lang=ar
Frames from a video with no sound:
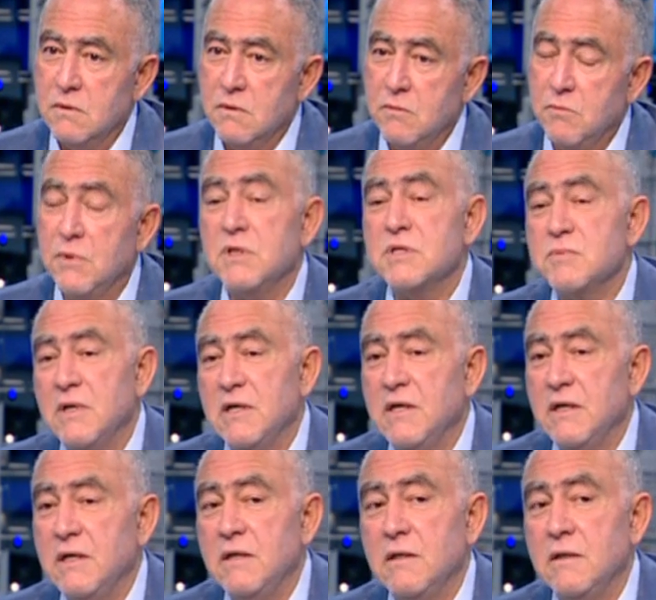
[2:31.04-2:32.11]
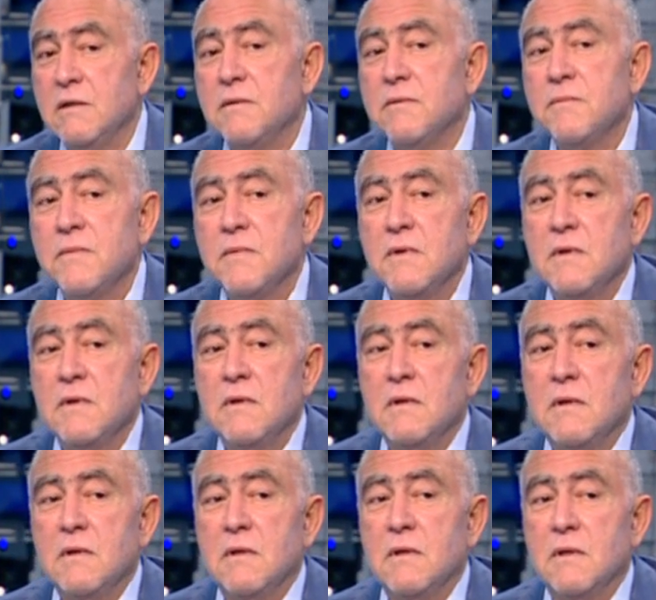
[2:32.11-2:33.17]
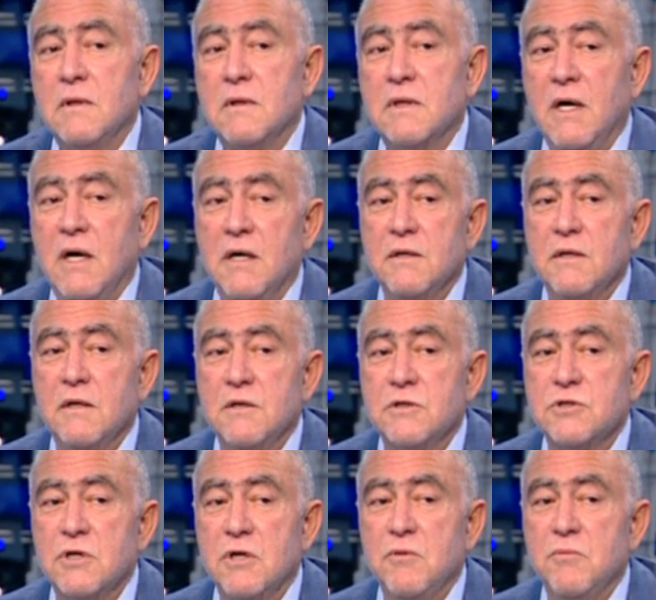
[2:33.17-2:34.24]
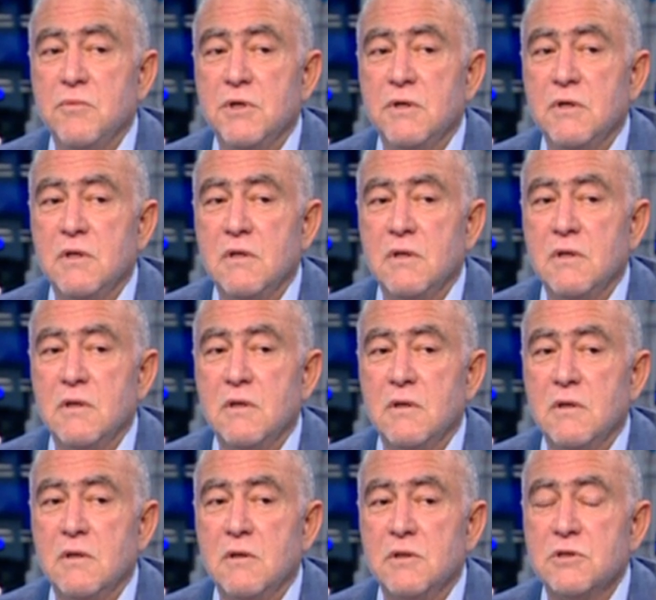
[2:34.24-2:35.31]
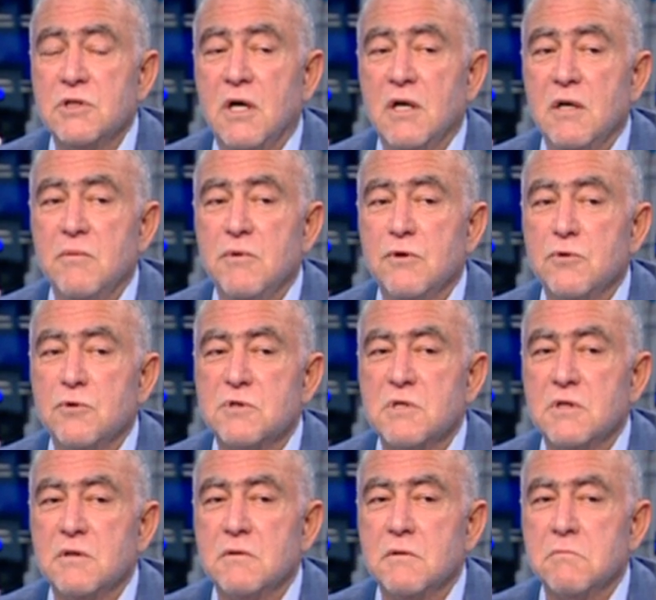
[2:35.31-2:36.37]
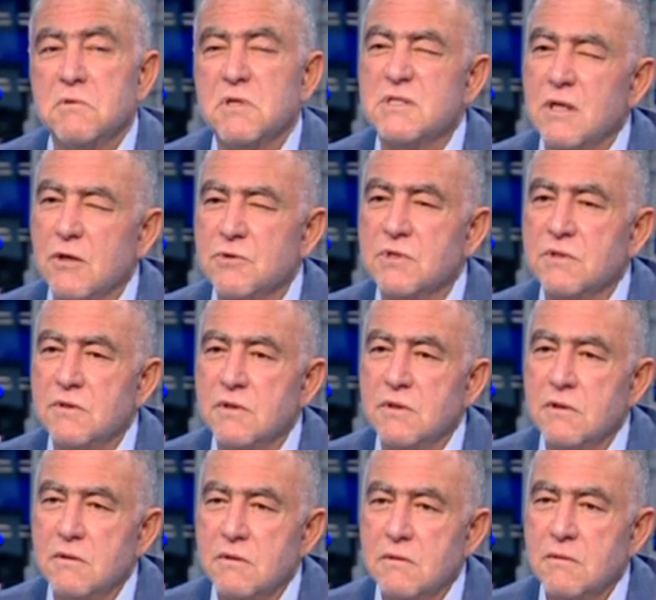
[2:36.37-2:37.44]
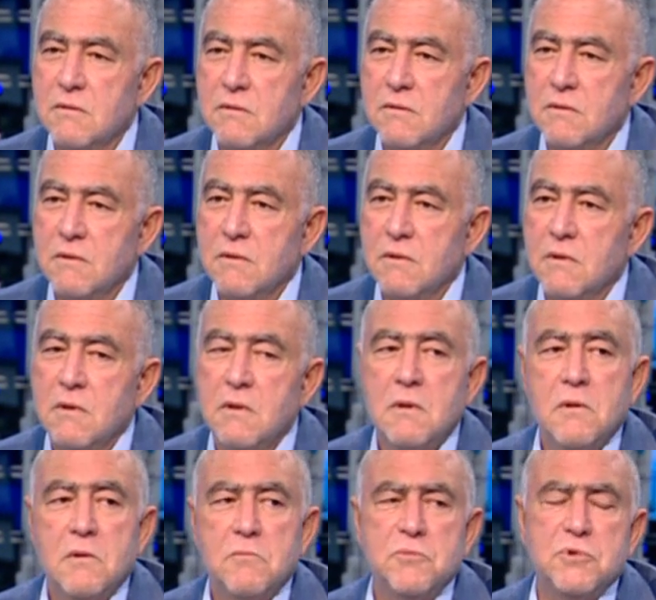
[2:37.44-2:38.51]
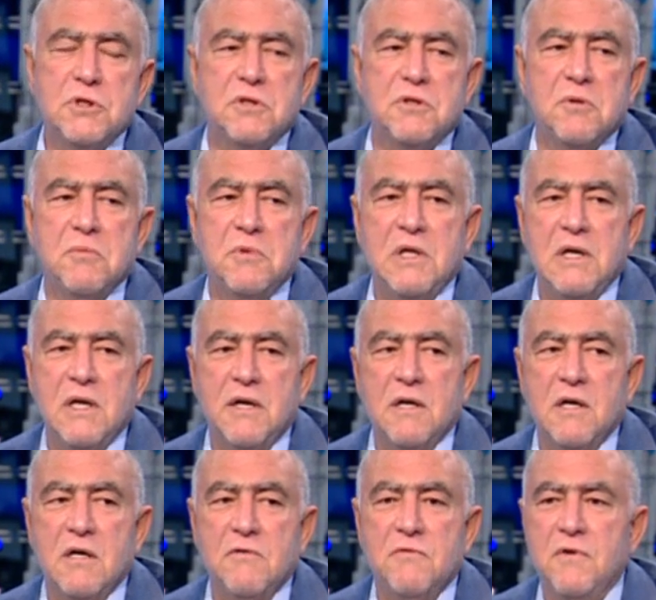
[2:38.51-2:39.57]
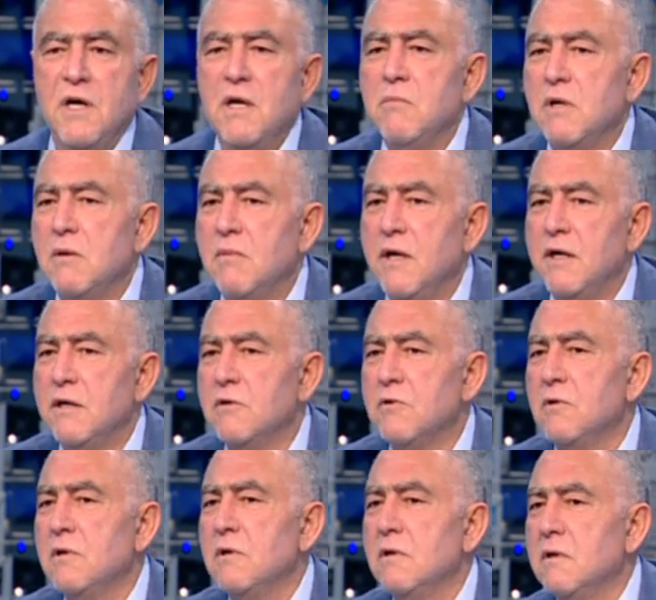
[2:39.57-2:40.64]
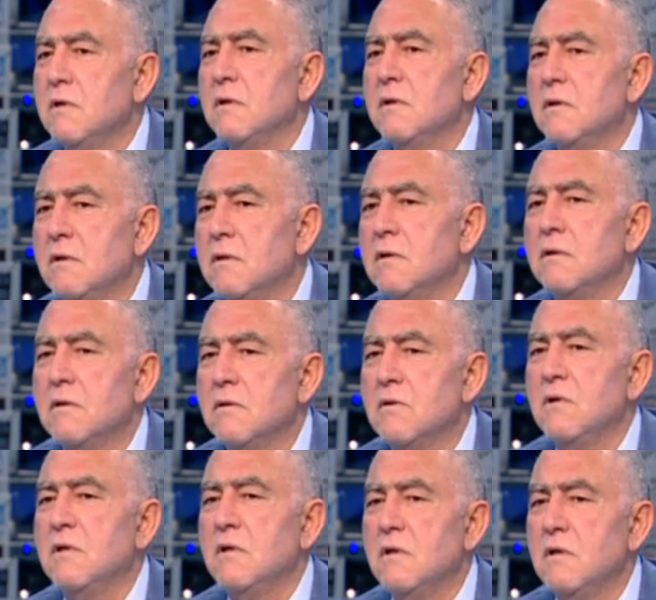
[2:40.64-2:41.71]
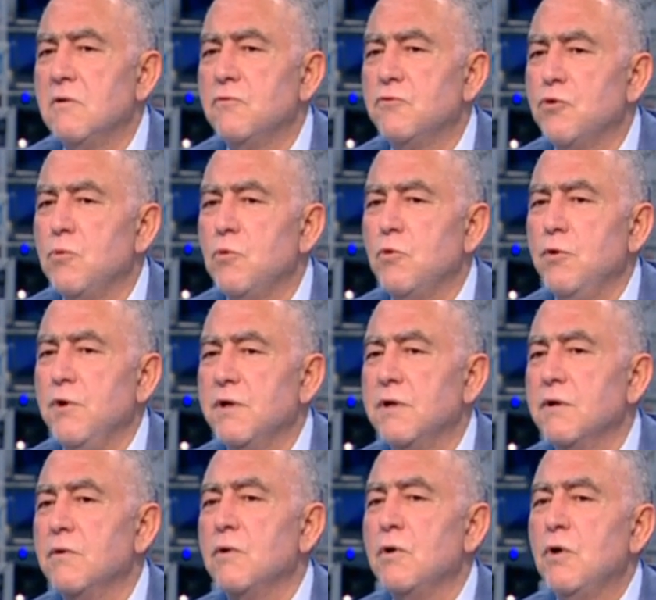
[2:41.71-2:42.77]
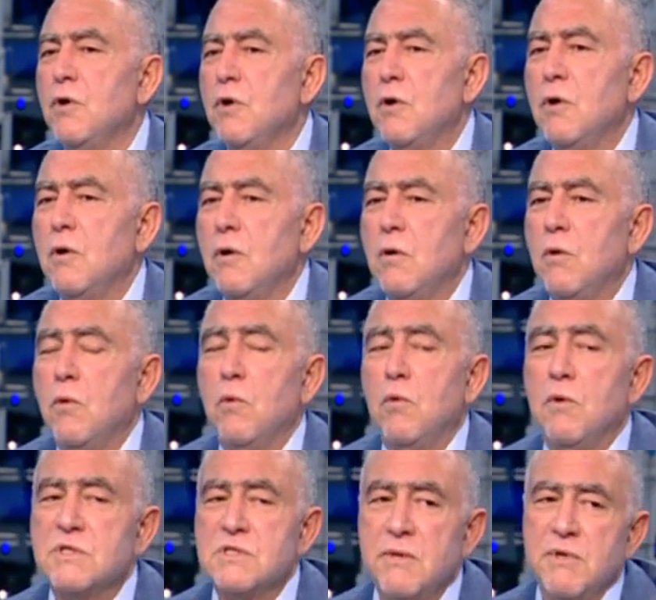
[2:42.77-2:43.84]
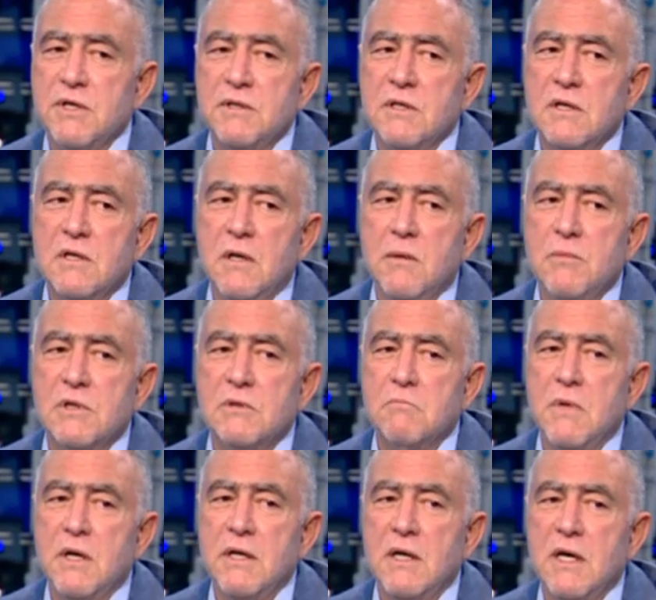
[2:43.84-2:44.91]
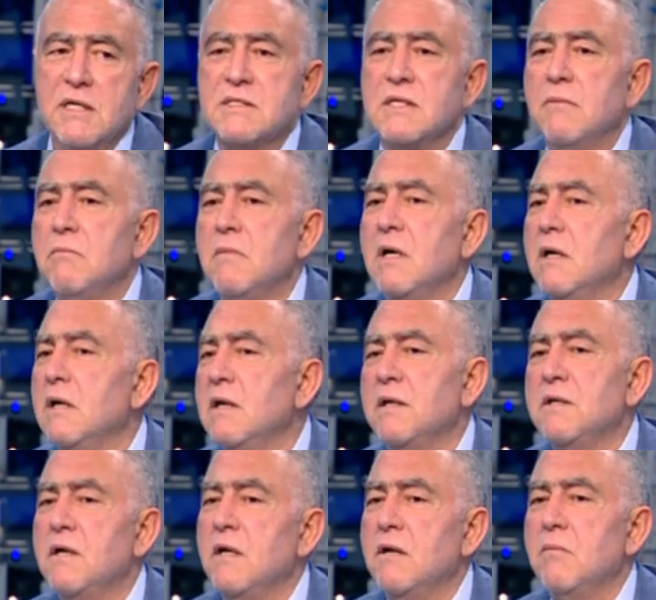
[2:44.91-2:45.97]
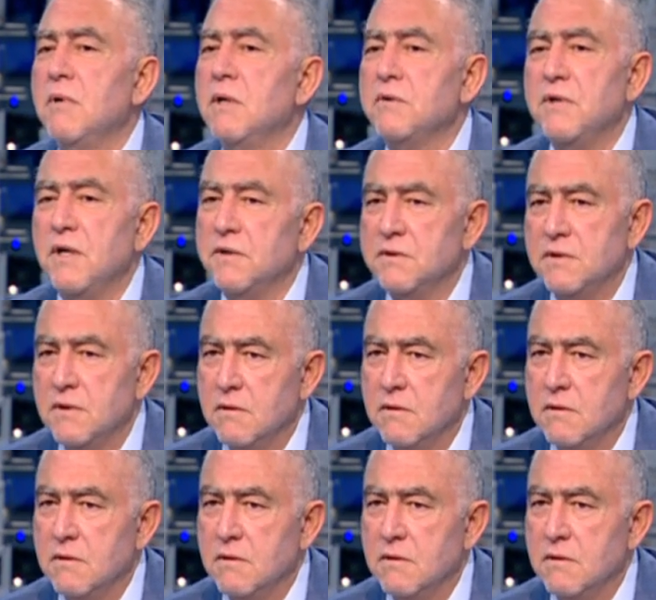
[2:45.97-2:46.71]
بالنسبه لإلي آه كحدا اجى من آه، اجى على بيروت سنه 69. جيت من الارياف حامل معي كل كل طموحي والامال واذا بدك حملت معي احسن ما لدى منطقتي